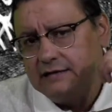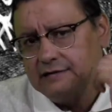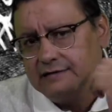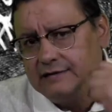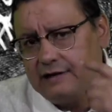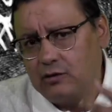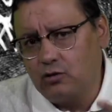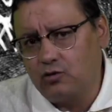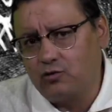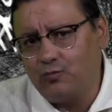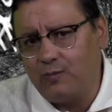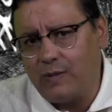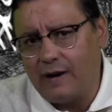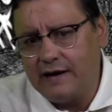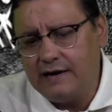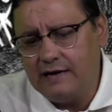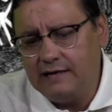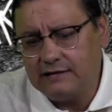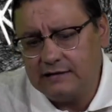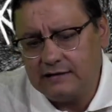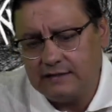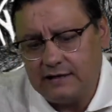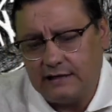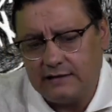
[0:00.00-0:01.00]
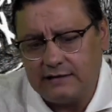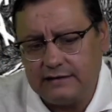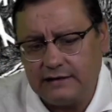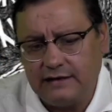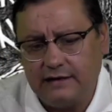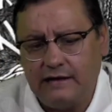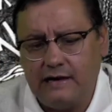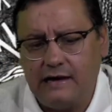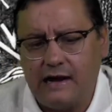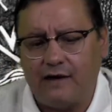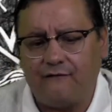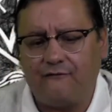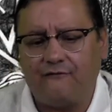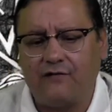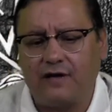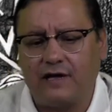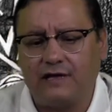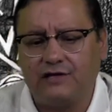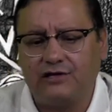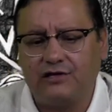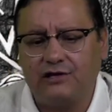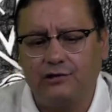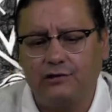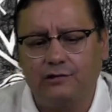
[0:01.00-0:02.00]
de los panistas y la
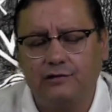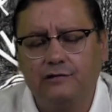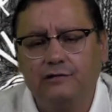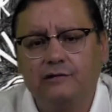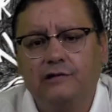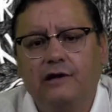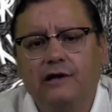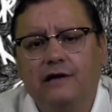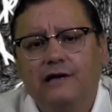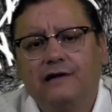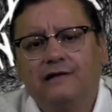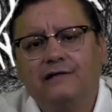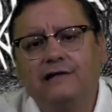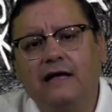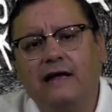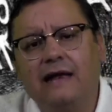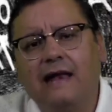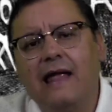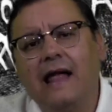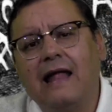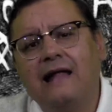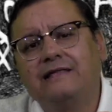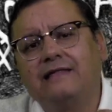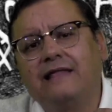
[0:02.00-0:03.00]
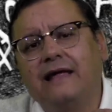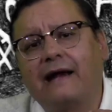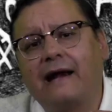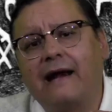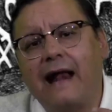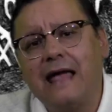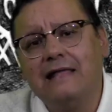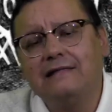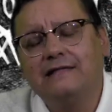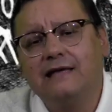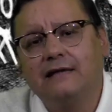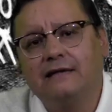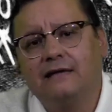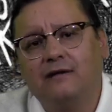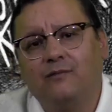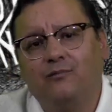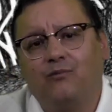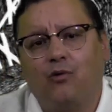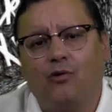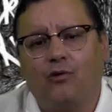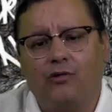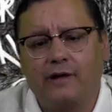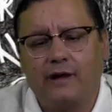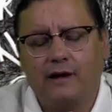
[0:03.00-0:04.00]
ficción de la alternancia del
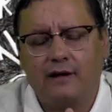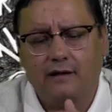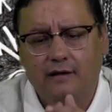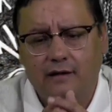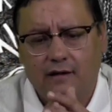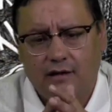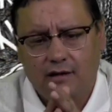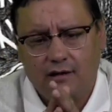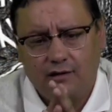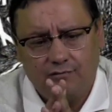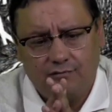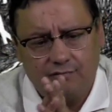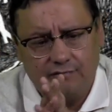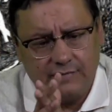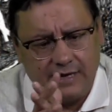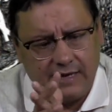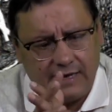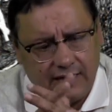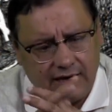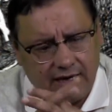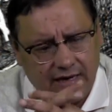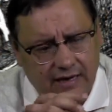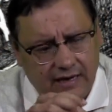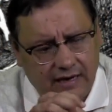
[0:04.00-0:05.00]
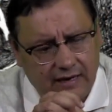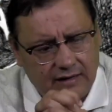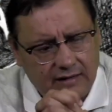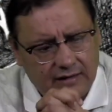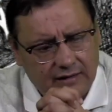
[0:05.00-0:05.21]
poder. Una